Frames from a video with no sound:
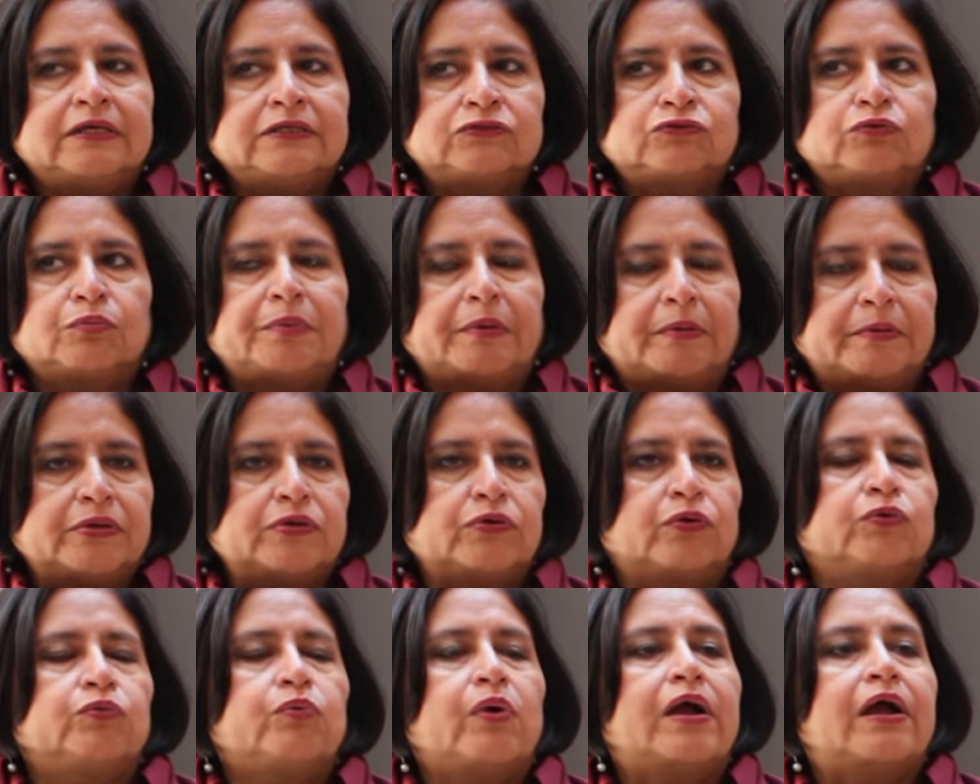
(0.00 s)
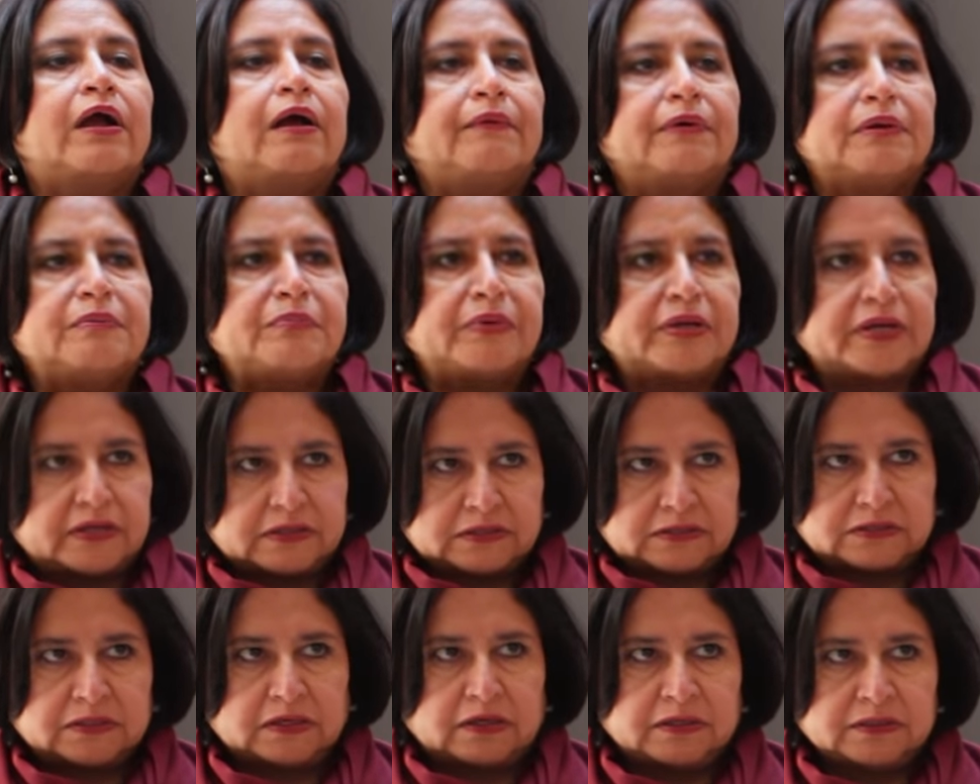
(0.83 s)
Este pabellón no acaba en
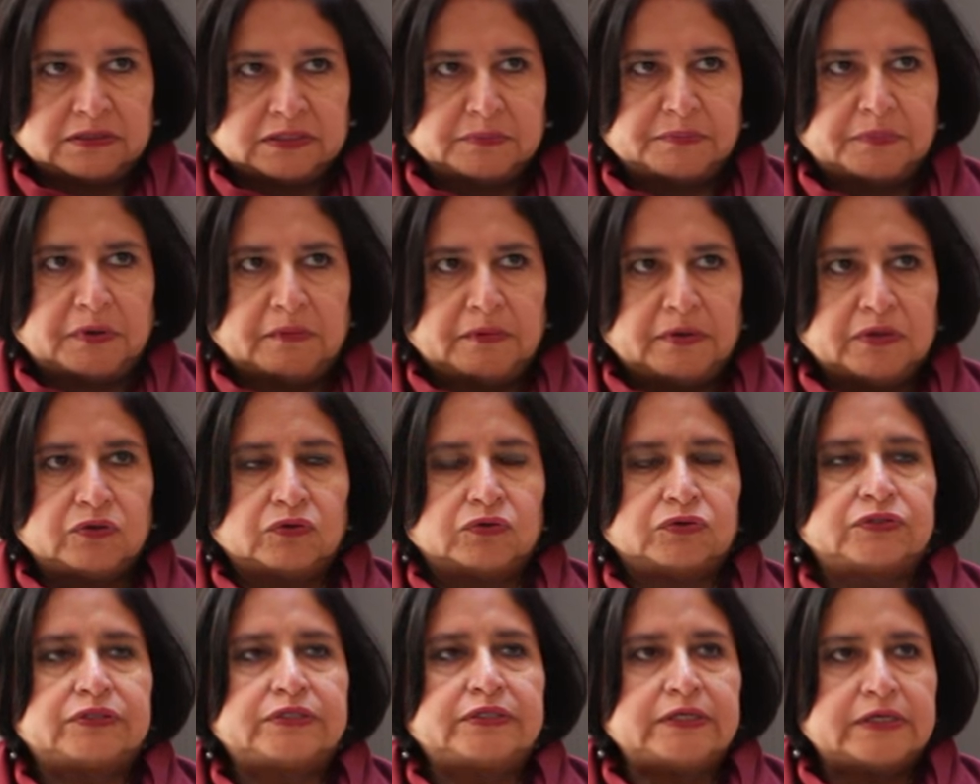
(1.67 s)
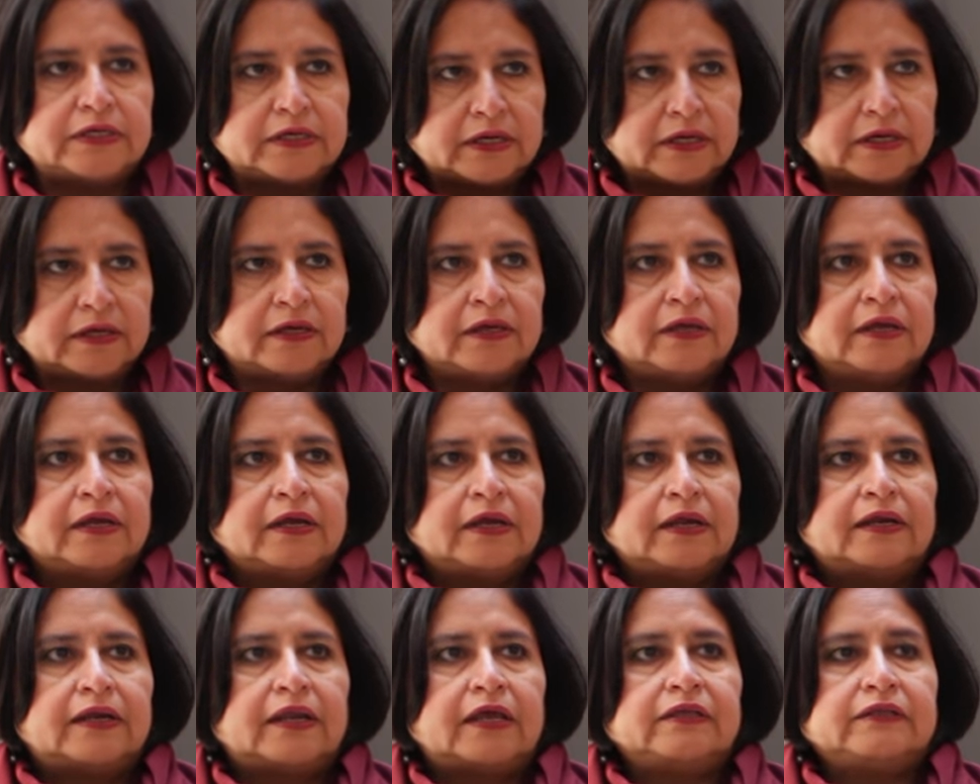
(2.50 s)
Venecia, este pabellón sigue,
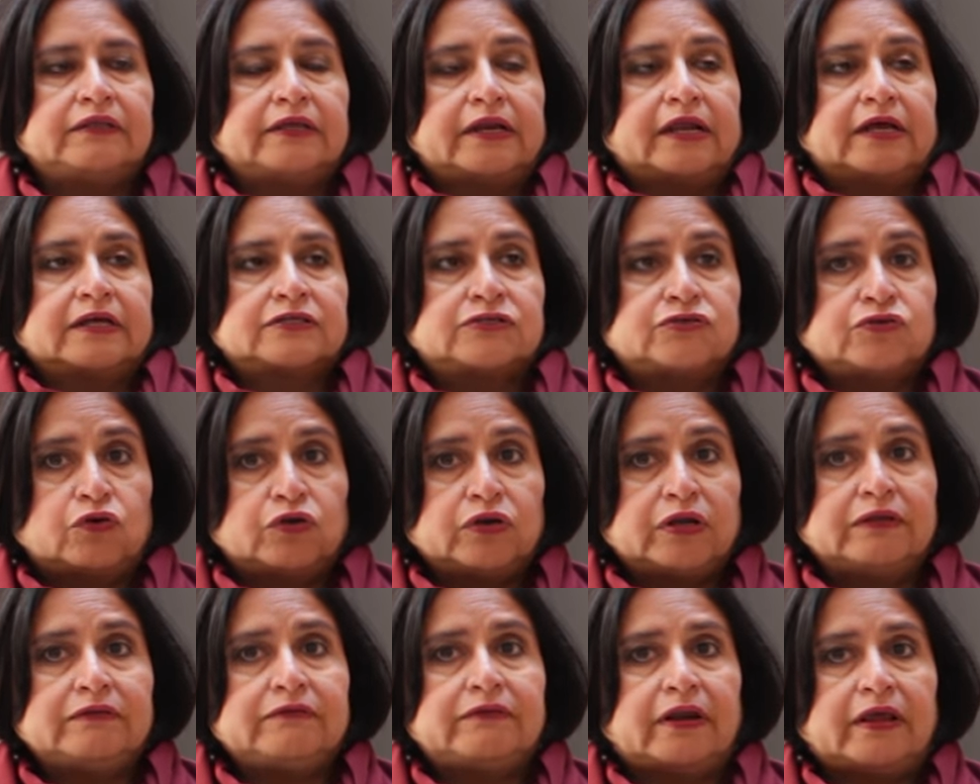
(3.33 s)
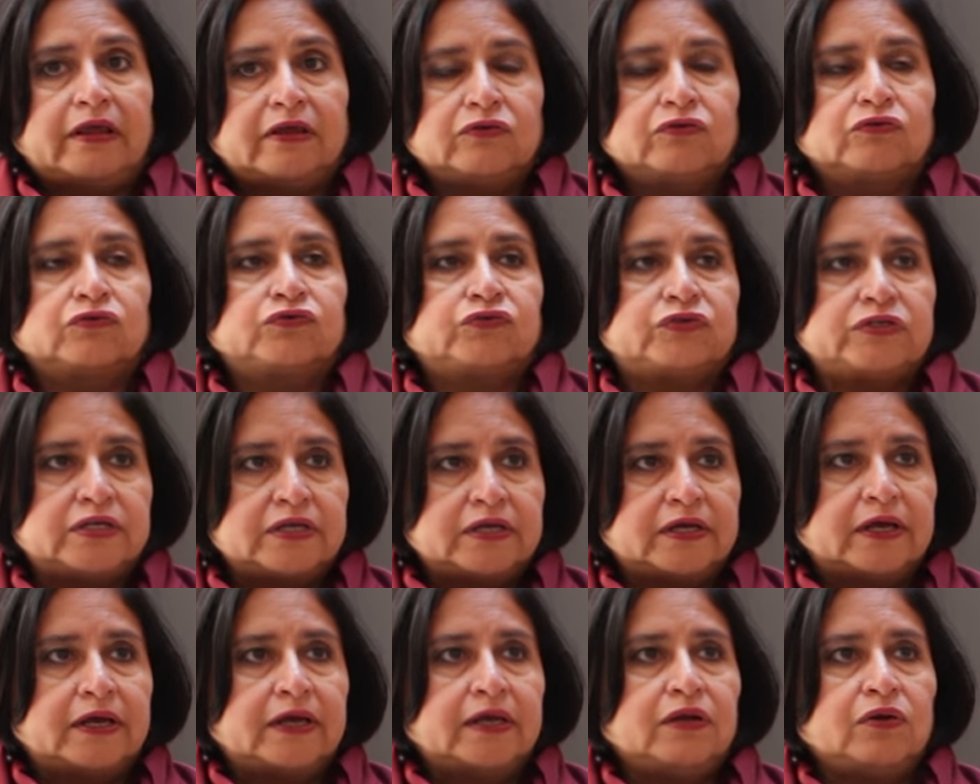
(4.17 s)
la interacción entre ellos
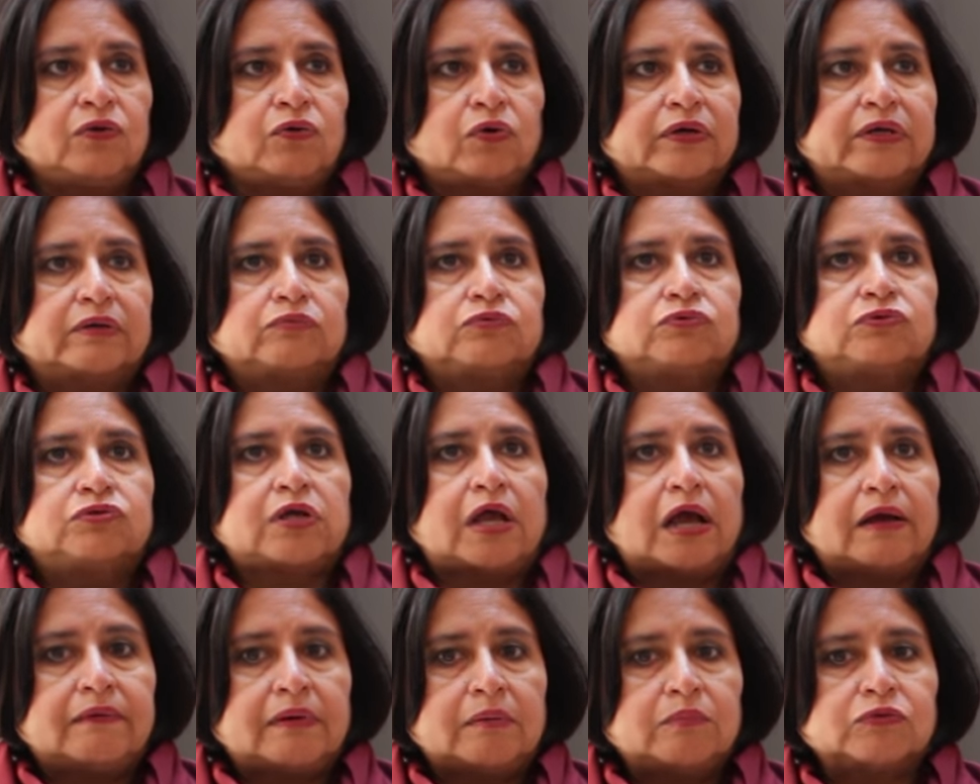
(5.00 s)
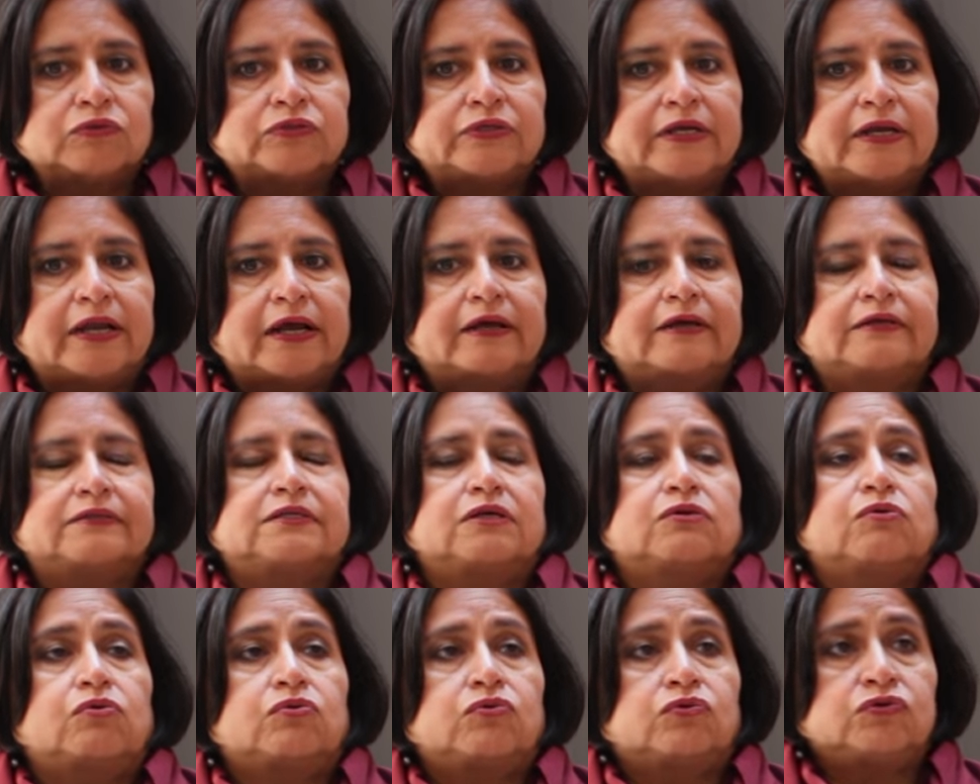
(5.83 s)
sigue, lo que buscábamos era que
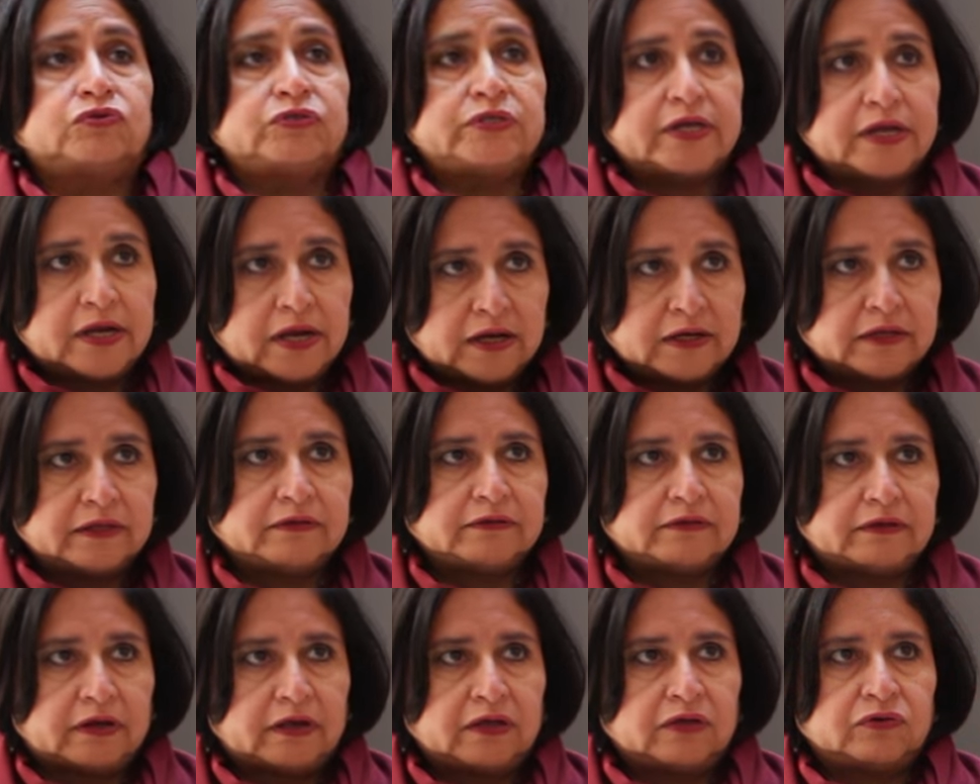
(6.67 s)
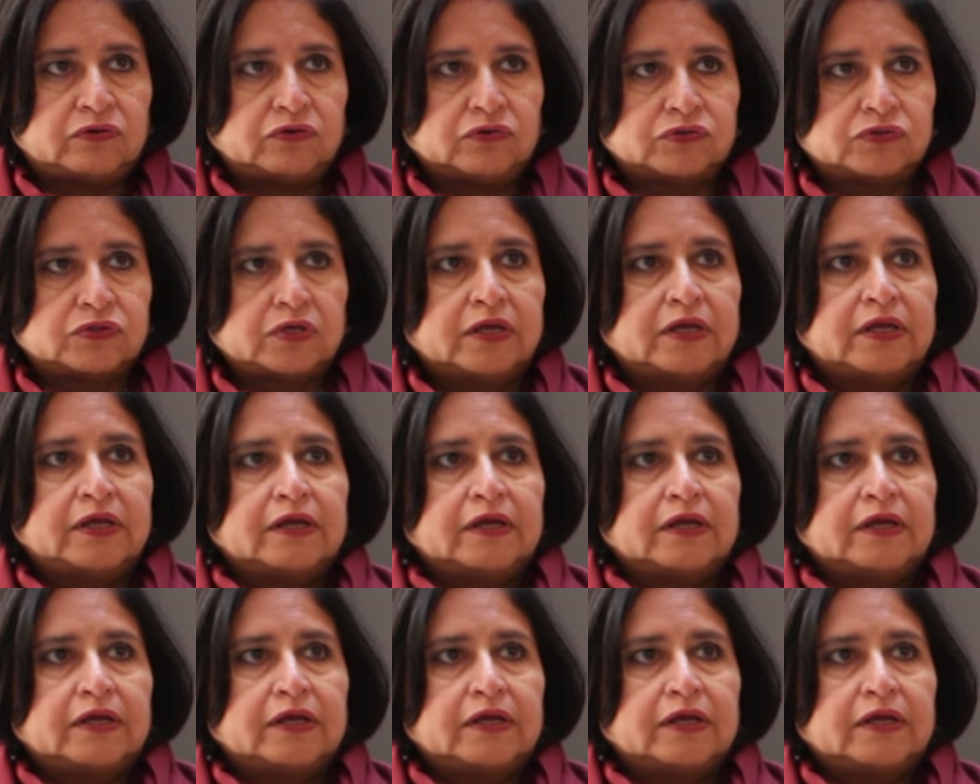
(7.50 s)
se conocieran entre ellos,